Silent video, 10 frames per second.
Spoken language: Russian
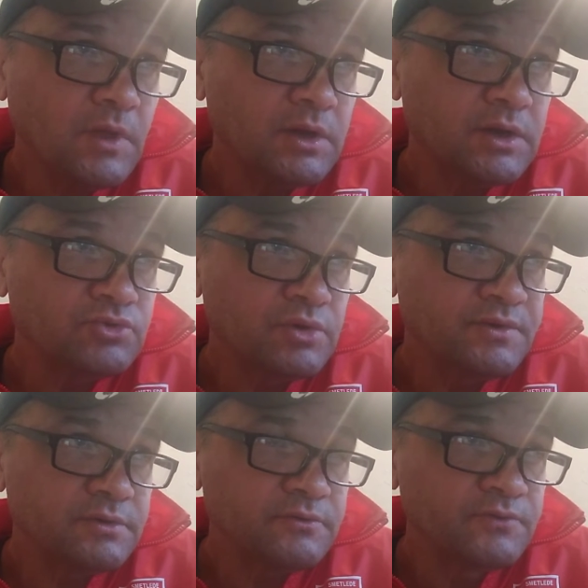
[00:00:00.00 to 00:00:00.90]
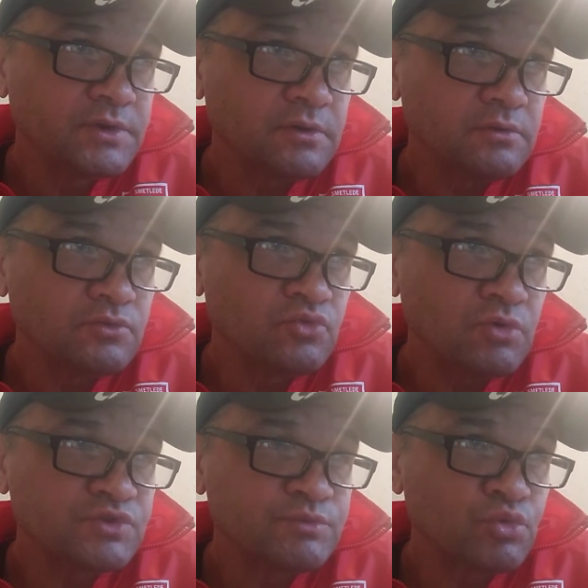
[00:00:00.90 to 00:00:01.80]
который выиграл
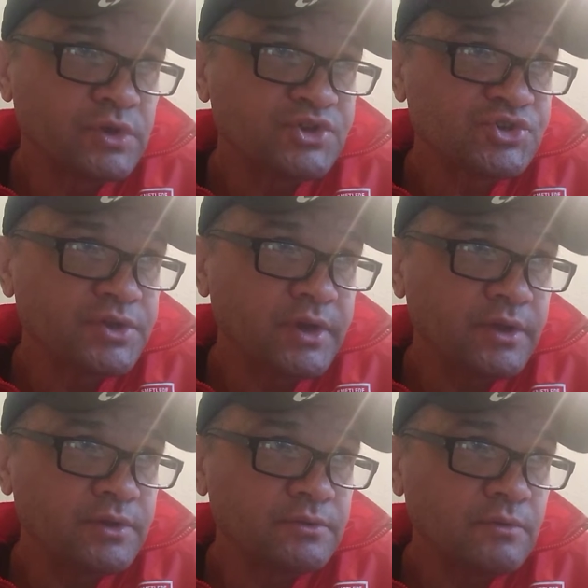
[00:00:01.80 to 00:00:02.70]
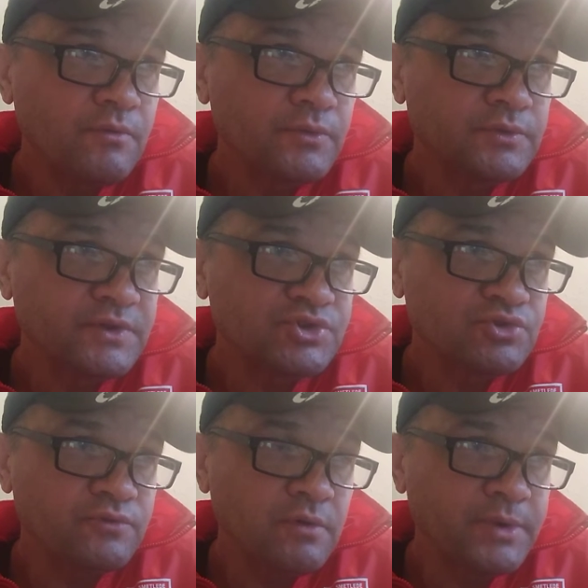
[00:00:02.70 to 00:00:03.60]
у Аугсбурга 4-1
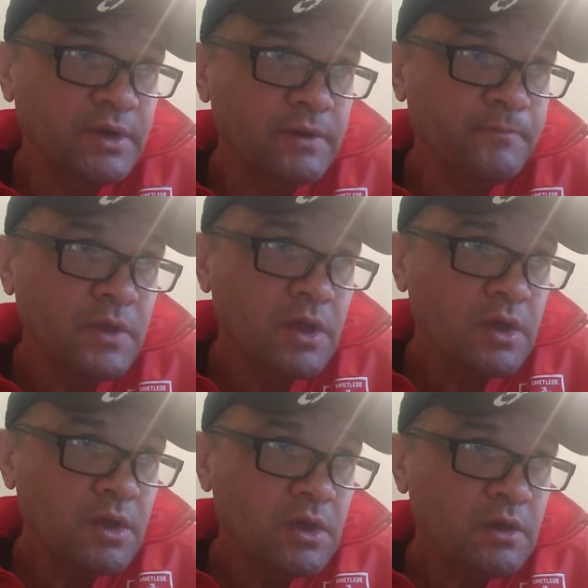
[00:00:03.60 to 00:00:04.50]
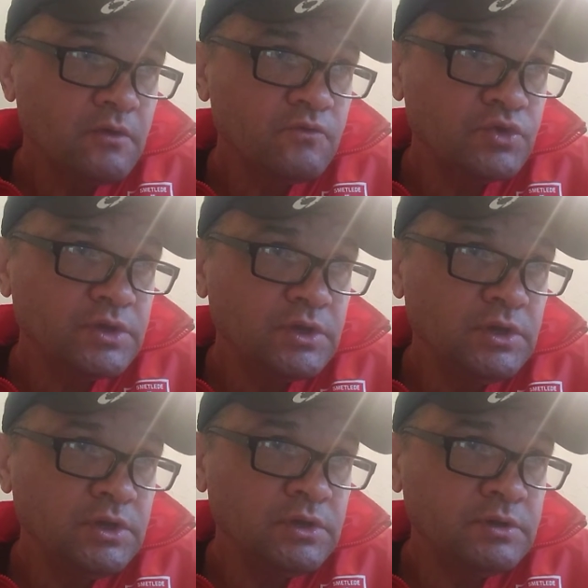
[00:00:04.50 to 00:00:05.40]
26 апреля. Вот.
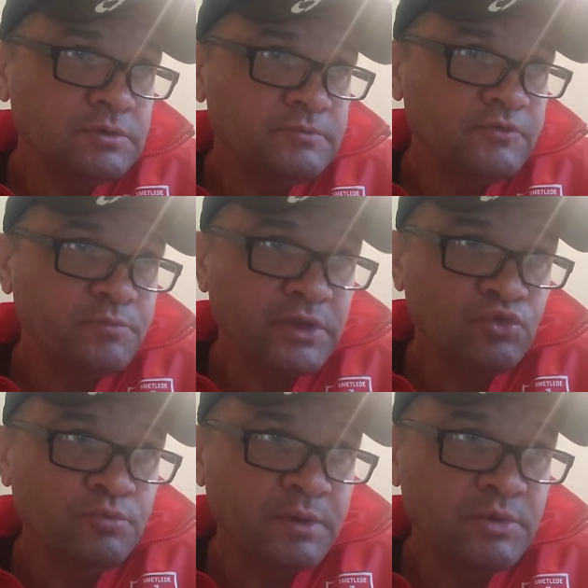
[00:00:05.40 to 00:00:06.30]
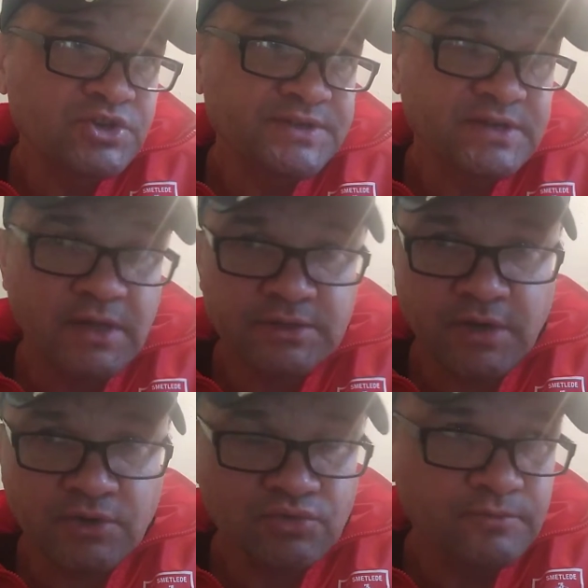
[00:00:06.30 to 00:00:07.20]
И вплотную приближается к
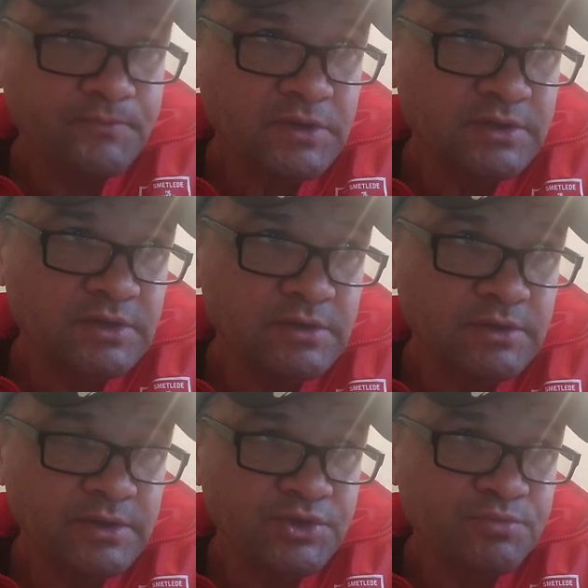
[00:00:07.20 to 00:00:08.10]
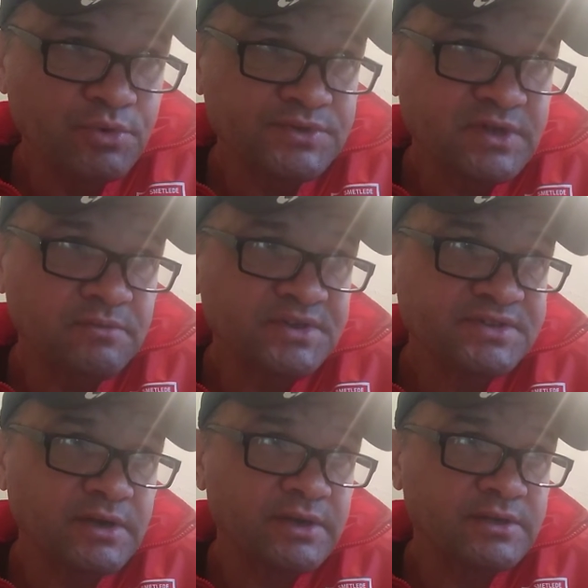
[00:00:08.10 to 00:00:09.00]
контракту. Это Лига Чемпионское
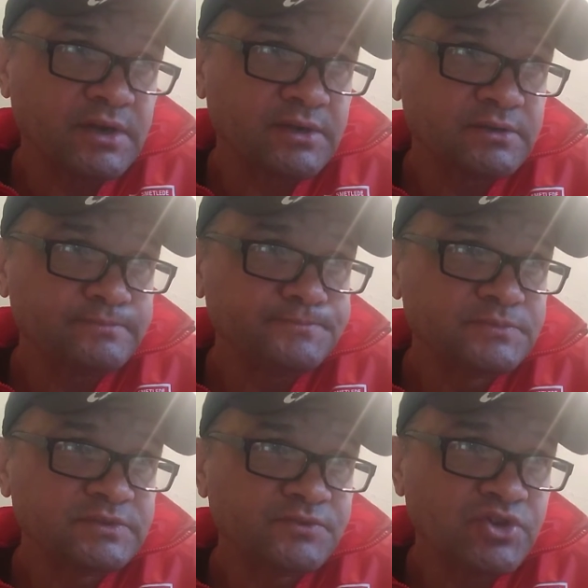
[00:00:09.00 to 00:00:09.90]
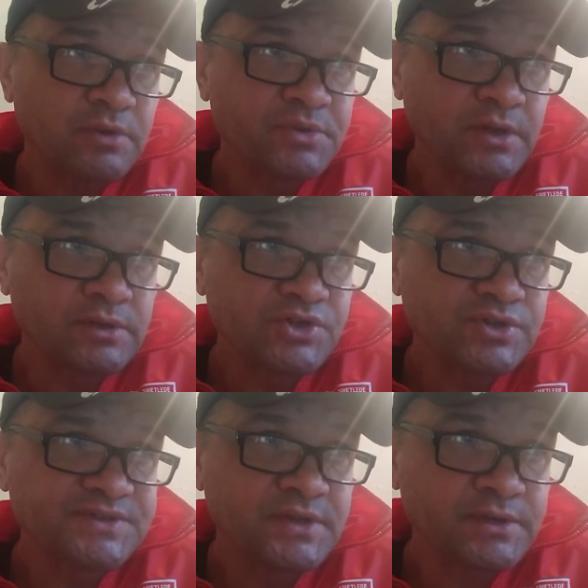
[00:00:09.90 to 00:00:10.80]
место, Антрахт Вчера потерял
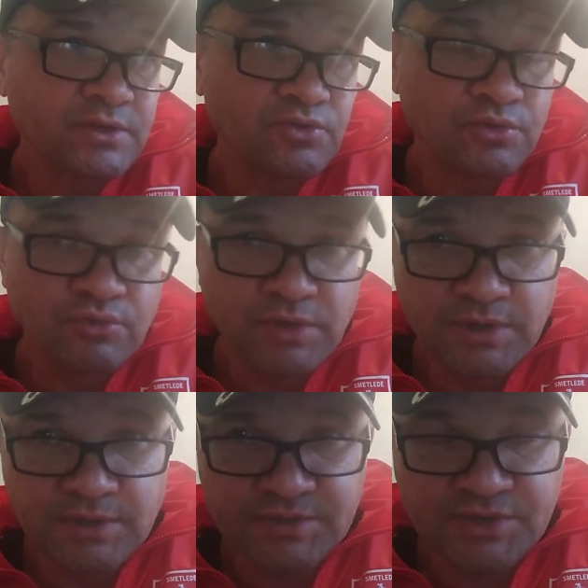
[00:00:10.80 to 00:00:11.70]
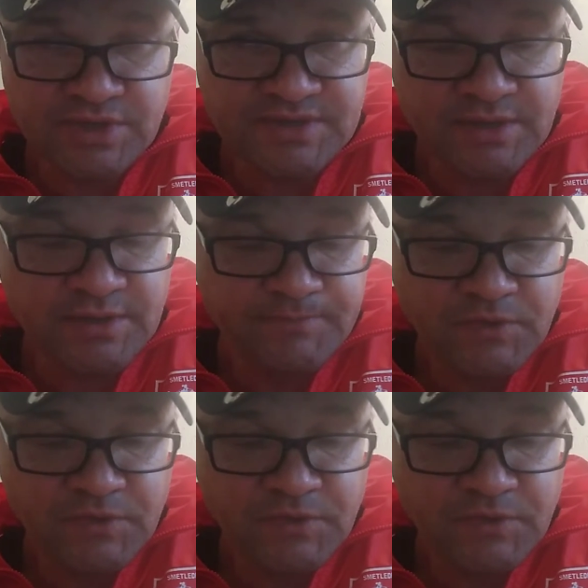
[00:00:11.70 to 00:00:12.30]
очки с Гертой 0-0, и сейчас они